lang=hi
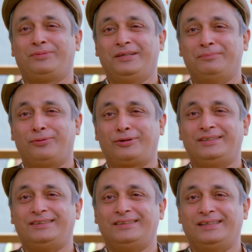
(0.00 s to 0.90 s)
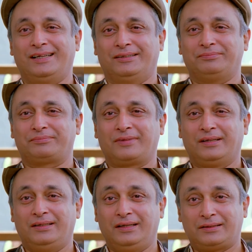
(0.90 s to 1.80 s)
दोनों बड़ी इंपॉर्टेंट चीजें
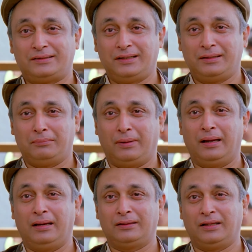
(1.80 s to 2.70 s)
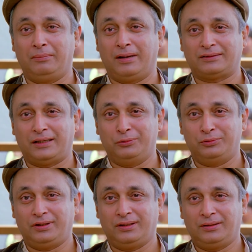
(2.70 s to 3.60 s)
हैं एक से माल ना देने में आसानी
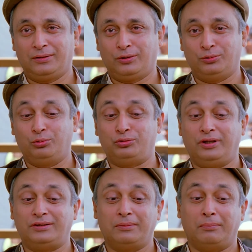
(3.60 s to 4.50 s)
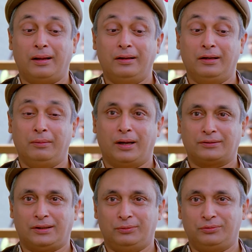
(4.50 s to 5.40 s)
होती है और दूसरी से माल लेने में आसानी